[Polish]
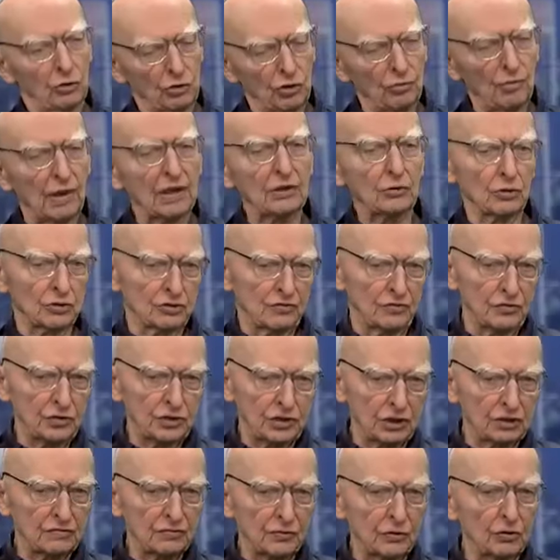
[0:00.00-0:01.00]
ale ono ma
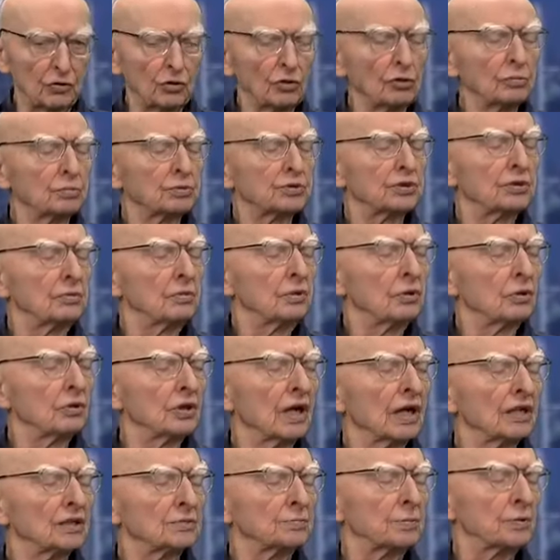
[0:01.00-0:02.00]
oczywiście swoją
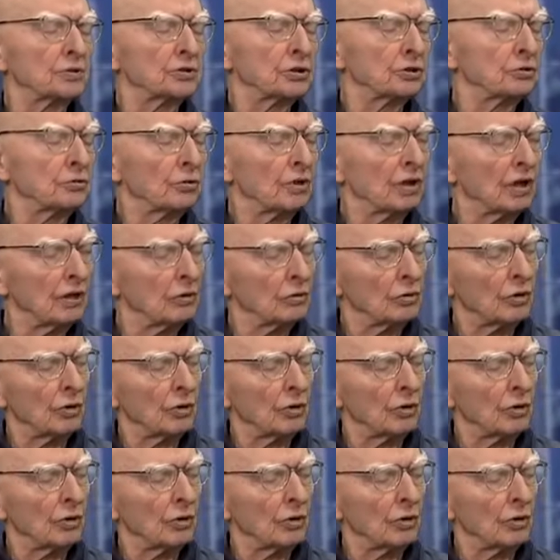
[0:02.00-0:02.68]
olbrzymią ekspozyturę